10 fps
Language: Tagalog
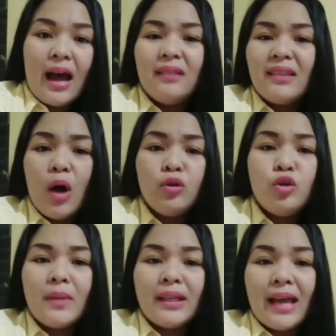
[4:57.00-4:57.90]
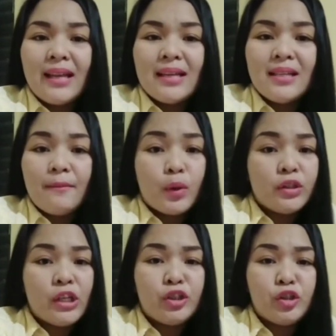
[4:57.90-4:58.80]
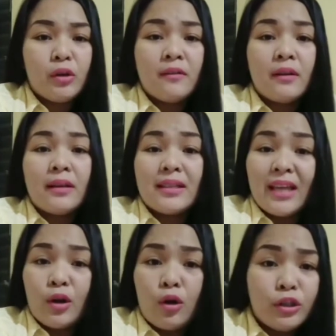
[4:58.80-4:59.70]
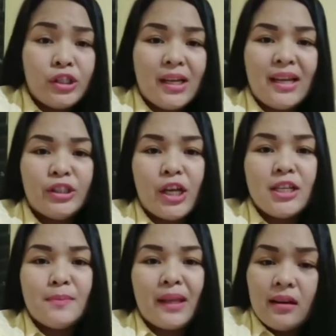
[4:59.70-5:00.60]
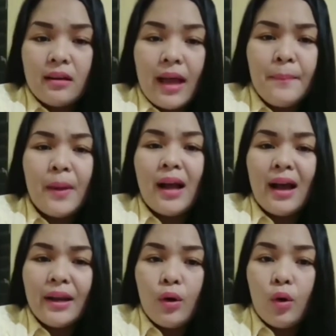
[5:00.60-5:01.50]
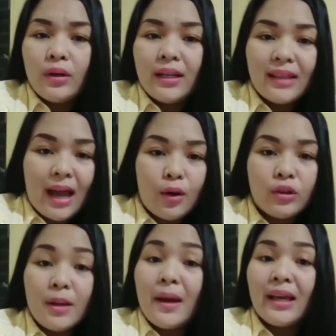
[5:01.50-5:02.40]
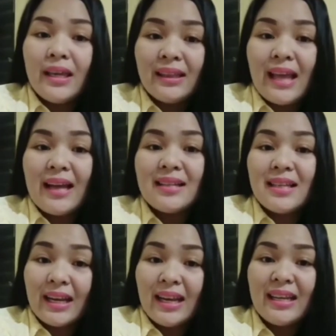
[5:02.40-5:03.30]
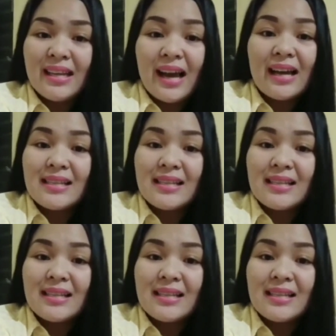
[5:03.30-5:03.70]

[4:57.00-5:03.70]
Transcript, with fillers: Ang taong dumadanas ng projection psychological adjustment ay pagkakaroon ng takot na makita ang sarili niyang